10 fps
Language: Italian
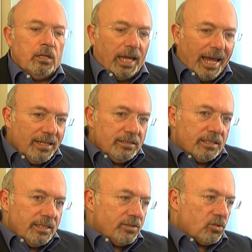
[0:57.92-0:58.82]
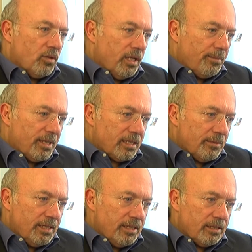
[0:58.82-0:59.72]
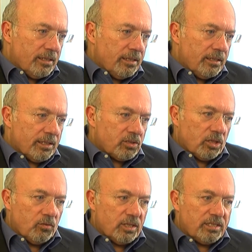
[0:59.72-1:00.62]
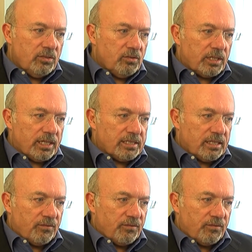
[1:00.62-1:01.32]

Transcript: entri dentro gli appartamenti e trovi una signora che sta